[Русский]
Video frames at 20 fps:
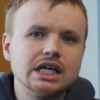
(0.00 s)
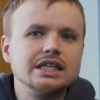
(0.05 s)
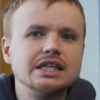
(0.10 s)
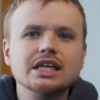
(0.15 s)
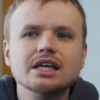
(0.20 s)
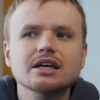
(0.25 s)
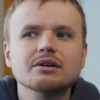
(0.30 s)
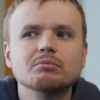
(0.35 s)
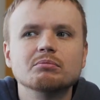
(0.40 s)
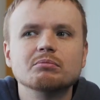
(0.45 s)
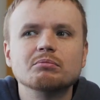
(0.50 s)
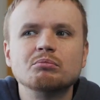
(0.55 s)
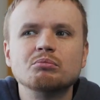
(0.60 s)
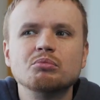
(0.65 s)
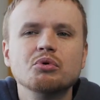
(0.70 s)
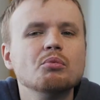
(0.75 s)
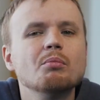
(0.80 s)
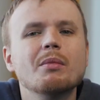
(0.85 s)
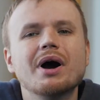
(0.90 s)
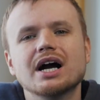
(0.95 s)
не
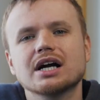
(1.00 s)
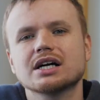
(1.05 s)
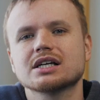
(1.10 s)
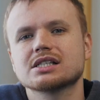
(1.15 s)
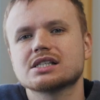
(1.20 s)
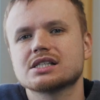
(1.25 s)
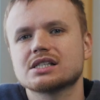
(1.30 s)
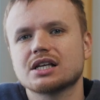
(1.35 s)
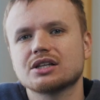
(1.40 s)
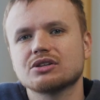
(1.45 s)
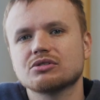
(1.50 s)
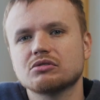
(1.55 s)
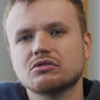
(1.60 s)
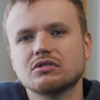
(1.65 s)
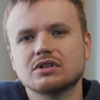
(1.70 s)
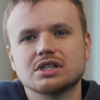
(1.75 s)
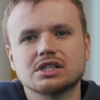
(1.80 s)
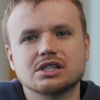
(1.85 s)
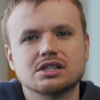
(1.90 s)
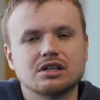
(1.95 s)
бумага
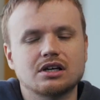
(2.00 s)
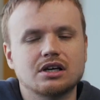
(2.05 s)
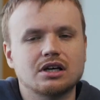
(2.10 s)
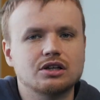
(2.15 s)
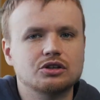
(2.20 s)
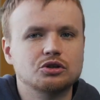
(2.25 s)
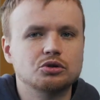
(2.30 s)
становится